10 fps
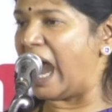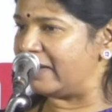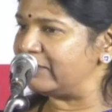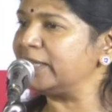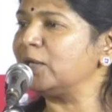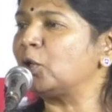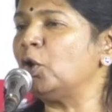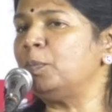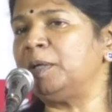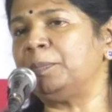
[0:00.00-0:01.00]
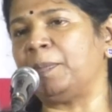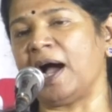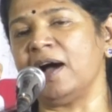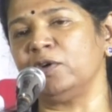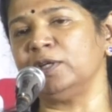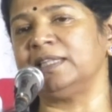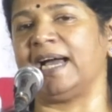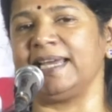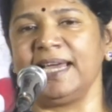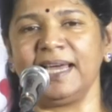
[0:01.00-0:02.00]
அவரை கூப்பிட்டு பாவம் அந்த
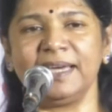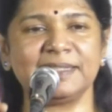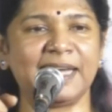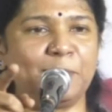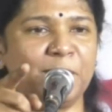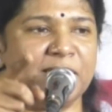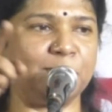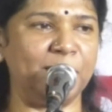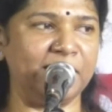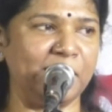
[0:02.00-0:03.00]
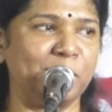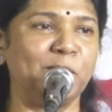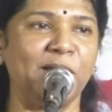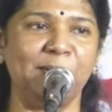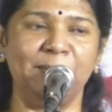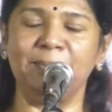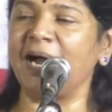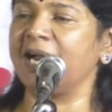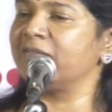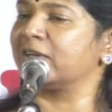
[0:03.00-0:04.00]
ஐஏஎஸ் ஐபிஎஸ் படிக்கக்கூடிய
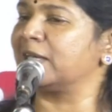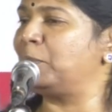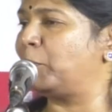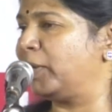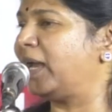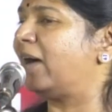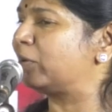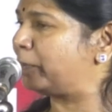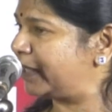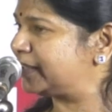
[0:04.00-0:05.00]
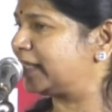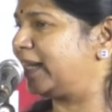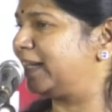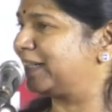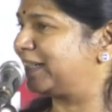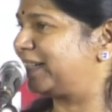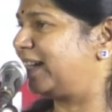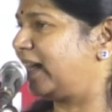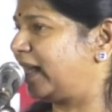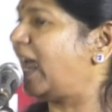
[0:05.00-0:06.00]
மாணவர்கள் போய் அவர் பேச்சை கேட்டுக்கிட்டு
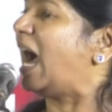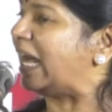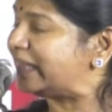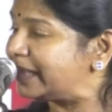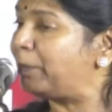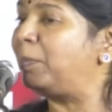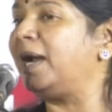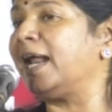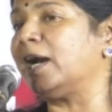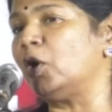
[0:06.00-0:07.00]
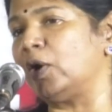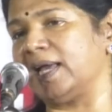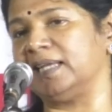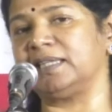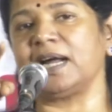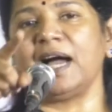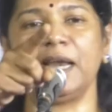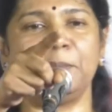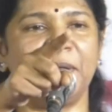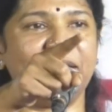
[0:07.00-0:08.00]
இருக்காங்களே அந்த பிள்ளைகளோட
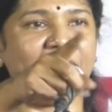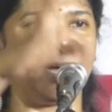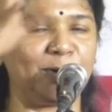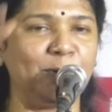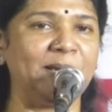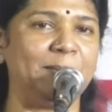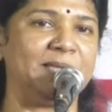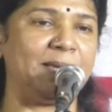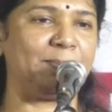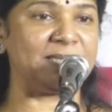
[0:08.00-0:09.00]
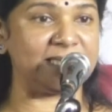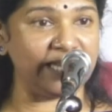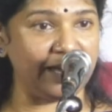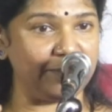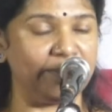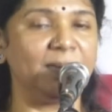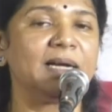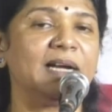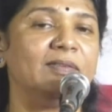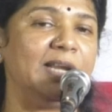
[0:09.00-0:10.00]
எதிர்காலம் என்ன ஆகும் என்பதை பற்றி நாம்
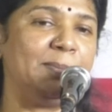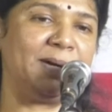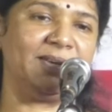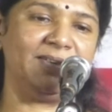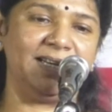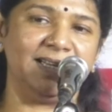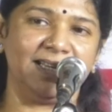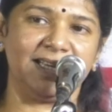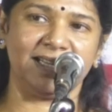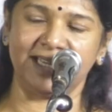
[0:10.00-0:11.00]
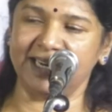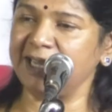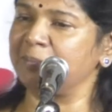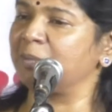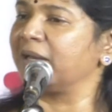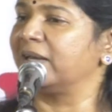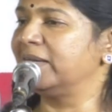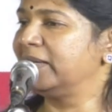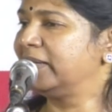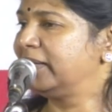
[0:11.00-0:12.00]
கவலைப்பட வேண்டி இருக்கிறது ஏன்னா இப்போ
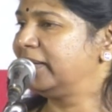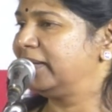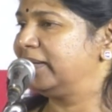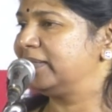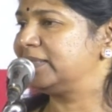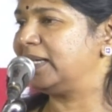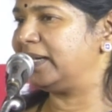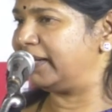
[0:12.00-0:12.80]
சில